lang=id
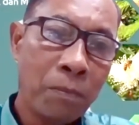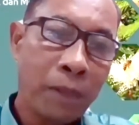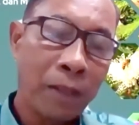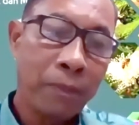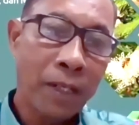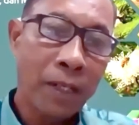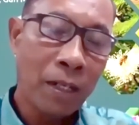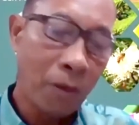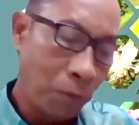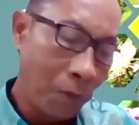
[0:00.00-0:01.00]

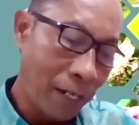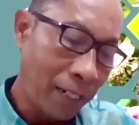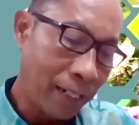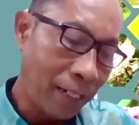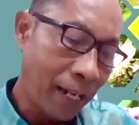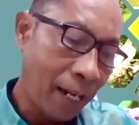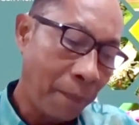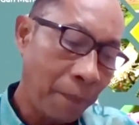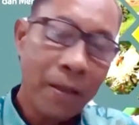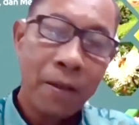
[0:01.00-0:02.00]
bagaimana hubungannya
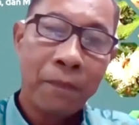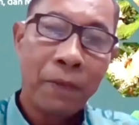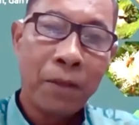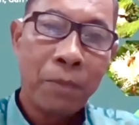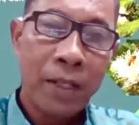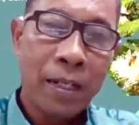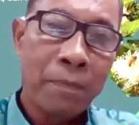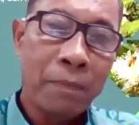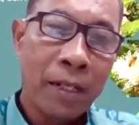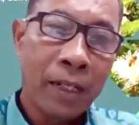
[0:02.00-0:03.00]
dengan
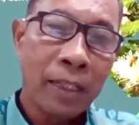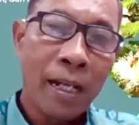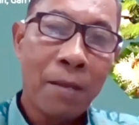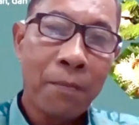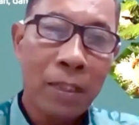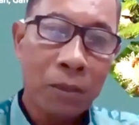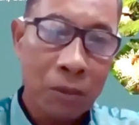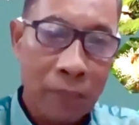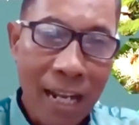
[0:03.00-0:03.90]
fenomena penangkatan hama.